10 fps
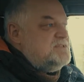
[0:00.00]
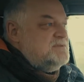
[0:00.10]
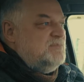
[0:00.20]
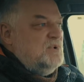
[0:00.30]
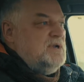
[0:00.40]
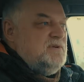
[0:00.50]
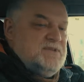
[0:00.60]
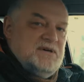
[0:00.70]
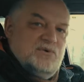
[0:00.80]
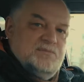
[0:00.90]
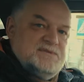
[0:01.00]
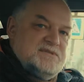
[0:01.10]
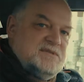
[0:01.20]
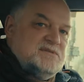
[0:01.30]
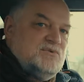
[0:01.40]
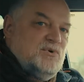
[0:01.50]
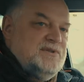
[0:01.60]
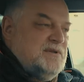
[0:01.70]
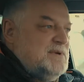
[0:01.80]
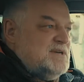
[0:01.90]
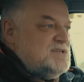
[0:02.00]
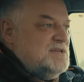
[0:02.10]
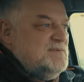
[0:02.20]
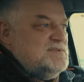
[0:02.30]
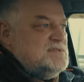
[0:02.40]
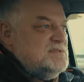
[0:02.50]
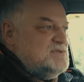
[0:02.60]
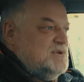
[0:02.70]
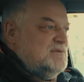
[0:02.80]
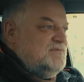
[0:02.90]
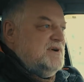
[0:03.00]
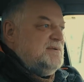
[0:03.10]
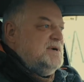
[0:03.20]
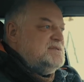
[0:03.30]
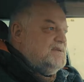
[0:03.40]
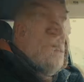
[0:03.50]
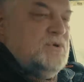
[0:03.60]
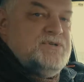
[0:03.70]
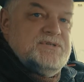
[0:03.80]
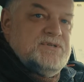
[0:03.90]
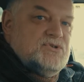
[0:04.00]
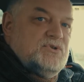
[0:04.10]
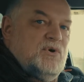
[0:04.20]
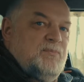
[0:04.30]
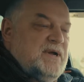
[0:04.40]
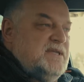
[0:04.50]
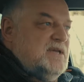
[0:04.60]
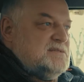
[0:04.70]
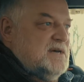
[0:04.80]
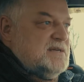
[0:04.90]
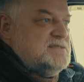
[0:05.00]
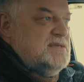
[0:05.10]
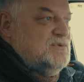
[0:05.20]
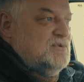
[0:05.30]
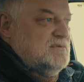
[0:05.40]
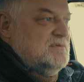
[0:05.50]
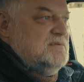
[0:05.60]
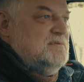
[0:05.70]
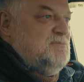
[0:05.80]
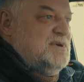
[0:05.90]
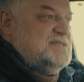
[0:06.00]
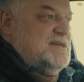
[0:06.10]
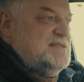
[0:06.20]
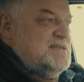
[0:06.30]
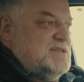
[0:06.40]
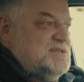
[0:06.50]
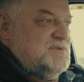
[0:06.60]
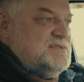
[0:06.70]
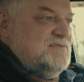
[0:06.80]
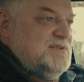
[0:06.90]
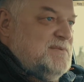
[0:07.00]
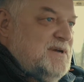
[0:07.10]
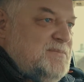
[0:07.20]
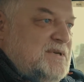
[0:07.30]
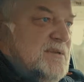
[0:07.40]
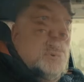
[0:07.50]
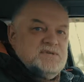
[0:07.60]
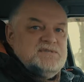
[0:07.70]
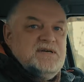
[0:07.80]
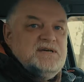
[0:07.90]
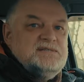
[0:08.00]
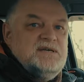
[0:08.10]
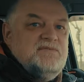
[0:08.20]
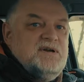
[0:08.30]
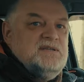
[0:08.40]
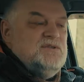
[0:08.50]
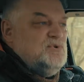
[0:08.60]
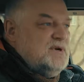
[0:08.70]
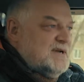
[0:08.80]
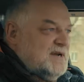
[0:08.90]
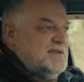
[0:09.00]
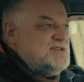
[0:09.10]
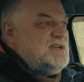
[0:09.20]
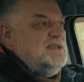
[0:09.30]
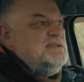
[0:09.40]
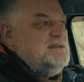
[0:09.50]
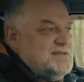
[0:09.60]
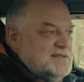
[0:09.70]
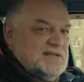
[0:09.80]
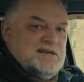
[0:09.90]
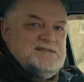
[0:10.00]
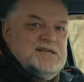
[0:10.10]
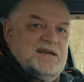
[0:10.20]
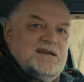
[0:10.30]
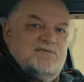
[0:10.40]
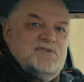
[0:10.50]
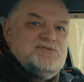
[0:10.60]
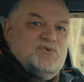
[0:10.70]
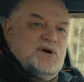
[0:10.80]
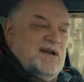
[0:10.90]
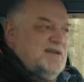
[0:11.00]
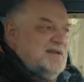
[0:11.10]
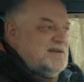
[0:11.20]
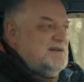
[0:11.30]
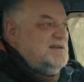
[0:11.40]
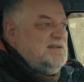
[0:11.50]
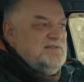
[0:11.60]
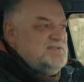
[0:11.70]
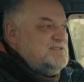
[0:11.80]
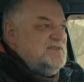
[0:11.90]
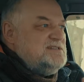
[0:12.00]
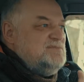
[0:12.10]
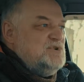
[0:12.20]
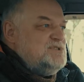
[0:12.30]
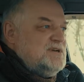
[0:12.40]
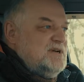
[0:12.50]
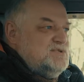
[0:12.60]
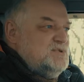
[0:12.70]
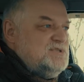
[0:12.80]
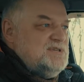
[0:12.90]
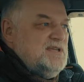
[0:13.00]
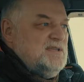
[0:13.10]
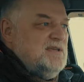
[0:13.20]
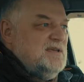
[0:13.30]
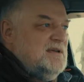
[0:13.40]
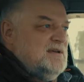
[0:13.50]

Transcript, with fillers: тем более в таком дистанционном режиме, дистанционном формате очень тяжело понять картину э, происходящего с автомобилем. То есть на основании только лишь каких-то тактильных, визуальных и всевозможных ощущений